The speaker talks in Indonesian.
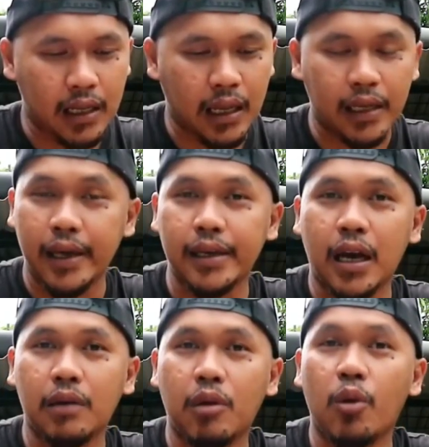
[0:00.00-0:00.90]
ada
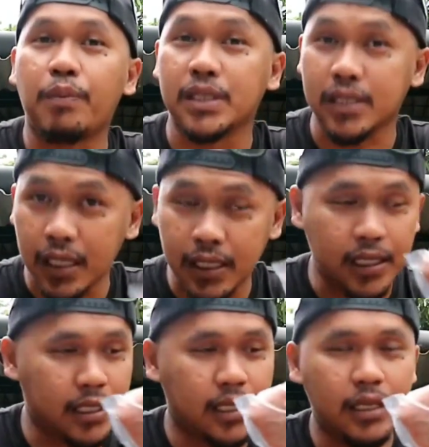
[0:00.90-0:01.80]
yang mau pesan
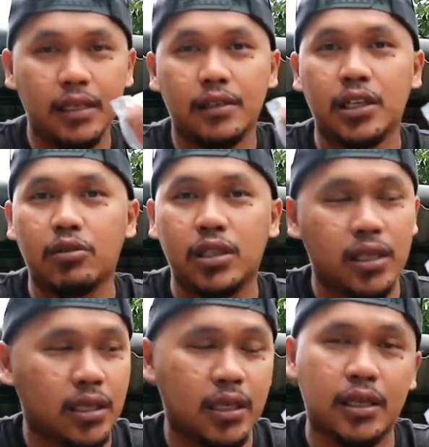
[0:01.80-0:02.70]
ini
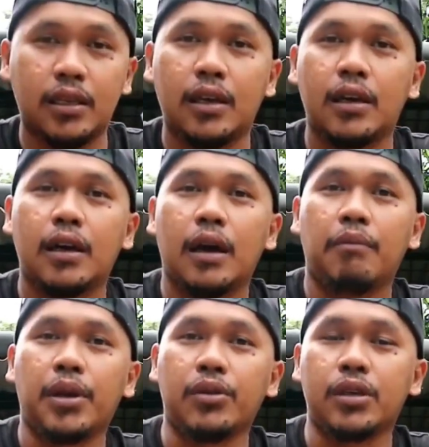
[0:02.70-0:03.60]
ngikutin
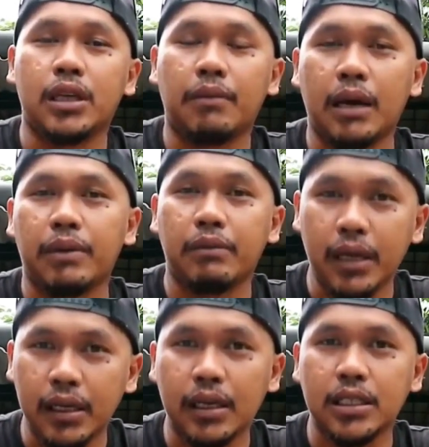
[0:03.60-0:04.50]
menunya Mang
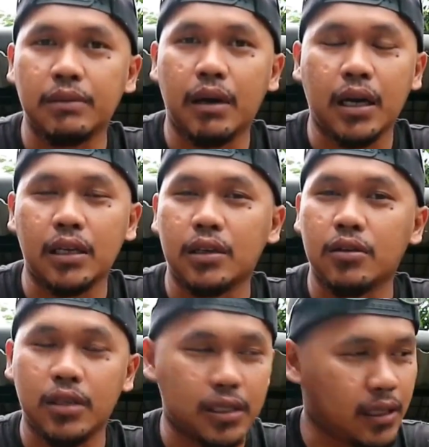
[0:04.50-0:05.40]
Beben ngasih makan ke
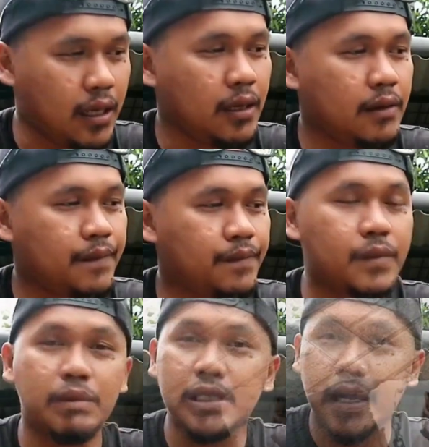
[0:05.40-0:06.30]
doginya bisa